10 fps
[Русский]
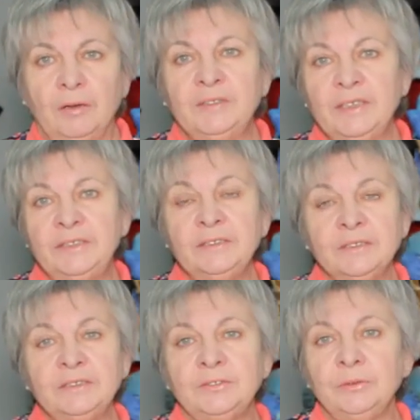Вот такие
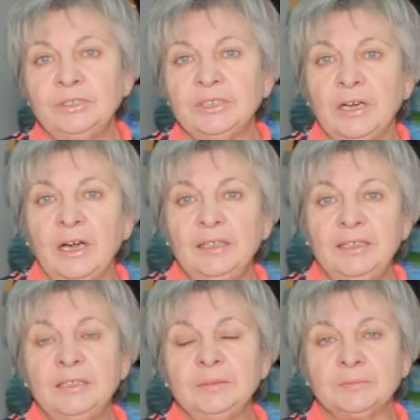как цветочки,
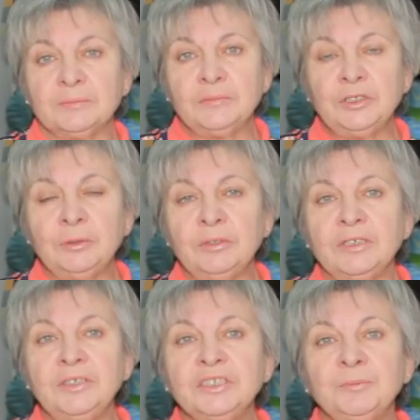они не
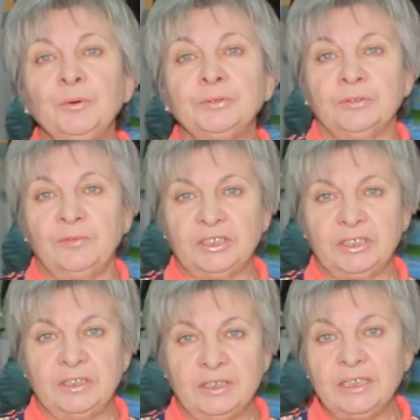только не испортят ваш
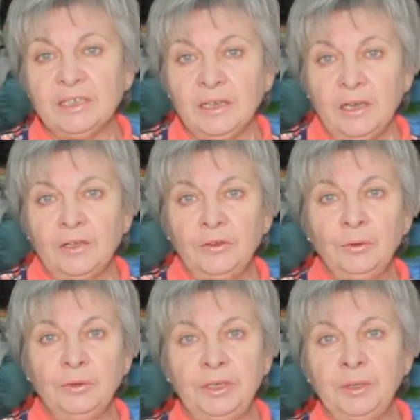интерьер,
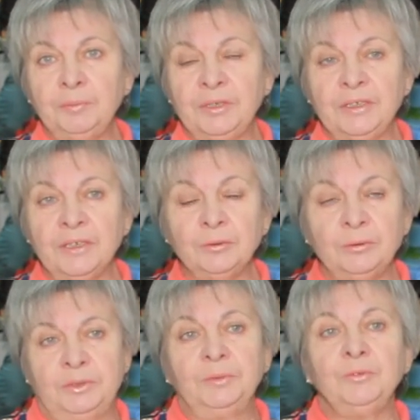но и
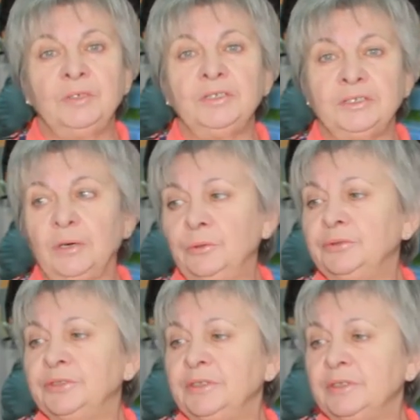придадут ему даже
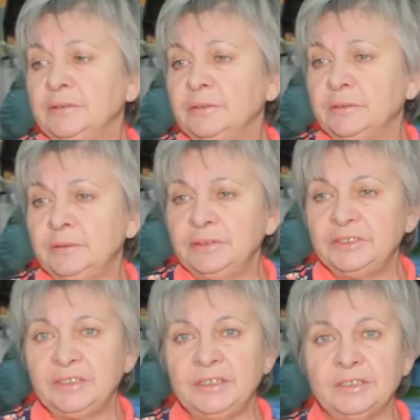какой-то э,
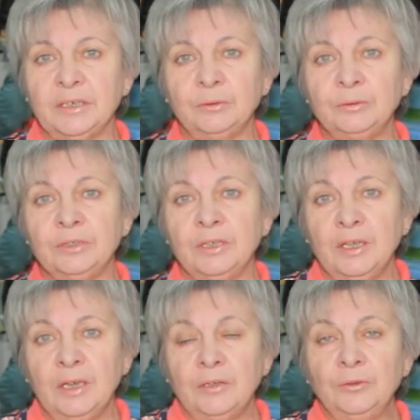интерес, какую-то
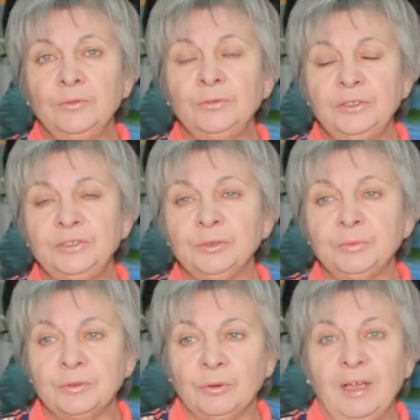новую
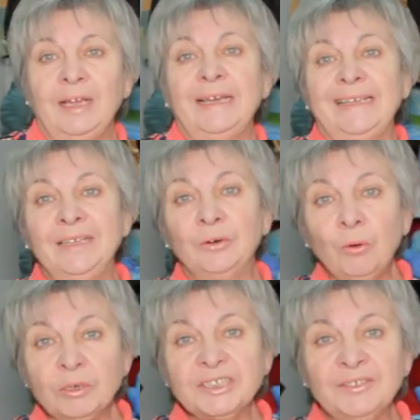изюминку. И
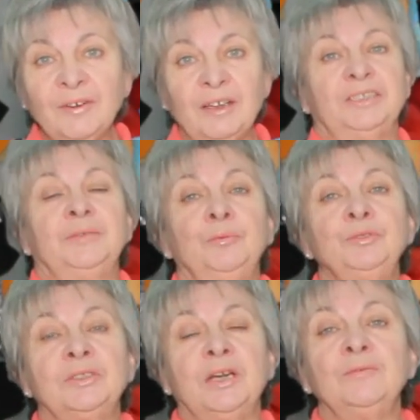кошке вашей
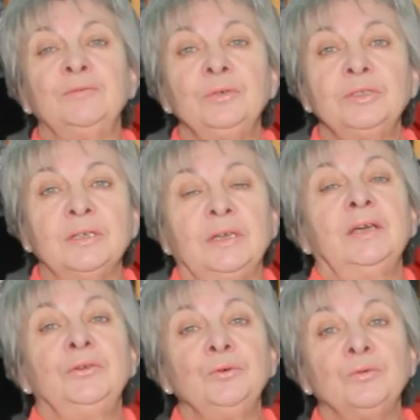будет комфортно,
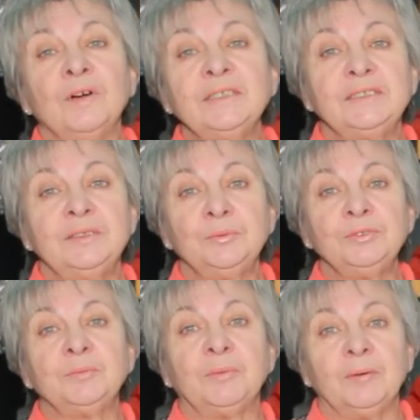и у вас не
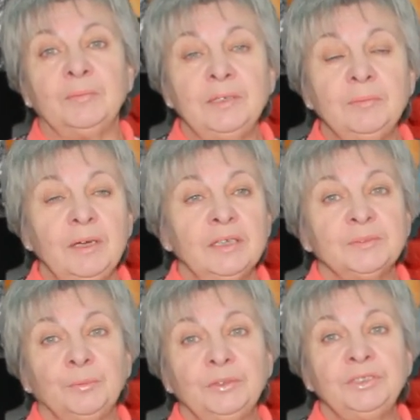будет проблем
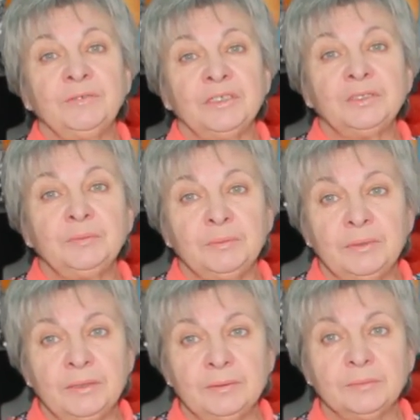с порчей вашей
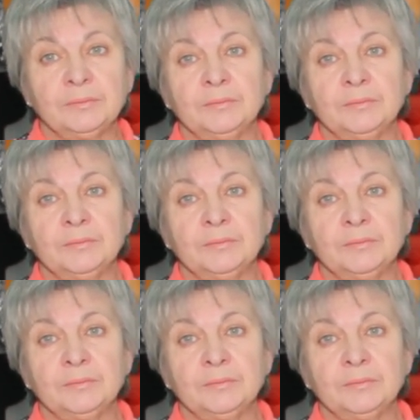мебели.